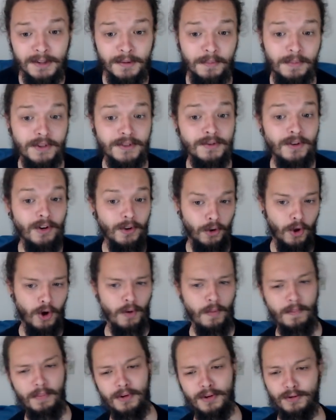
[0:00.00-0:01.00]
O pessoal, não,
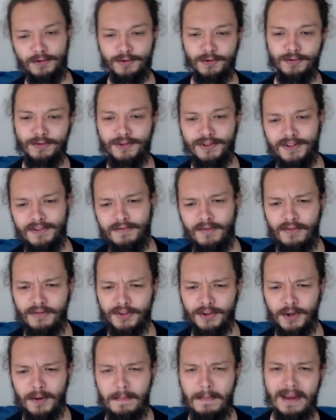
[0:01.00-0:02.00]
porque eu sou
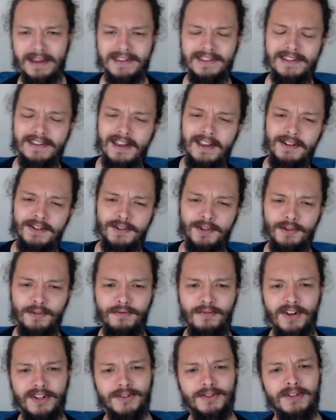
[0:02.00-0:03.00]
desenvolvedor back-end, eu não
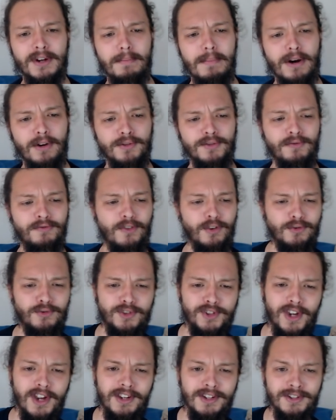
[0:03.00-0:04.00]
faço trabalho de
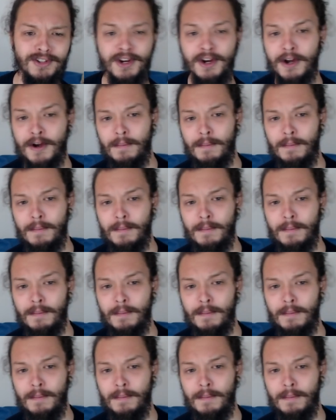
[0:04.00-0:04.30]
front-end,